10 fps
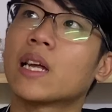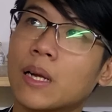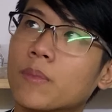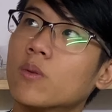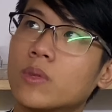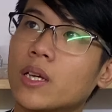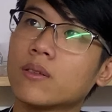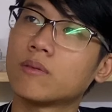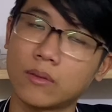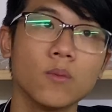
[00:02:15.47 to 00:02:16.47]
đúng không ta?
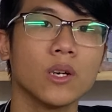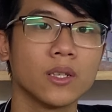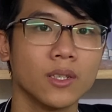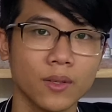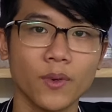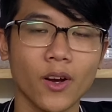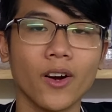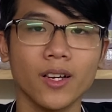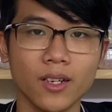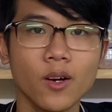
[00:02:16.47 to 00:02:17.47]
Đúng rồi, một
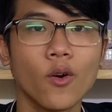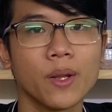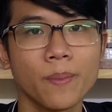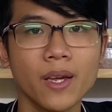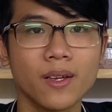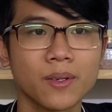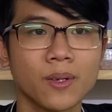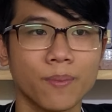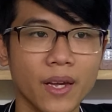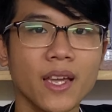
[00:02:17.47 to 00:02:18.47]
ngọn lửa Olympic
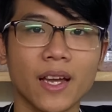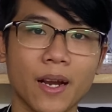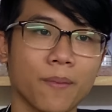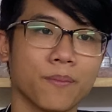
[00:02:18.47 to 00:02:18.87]
mấy ngàn năm,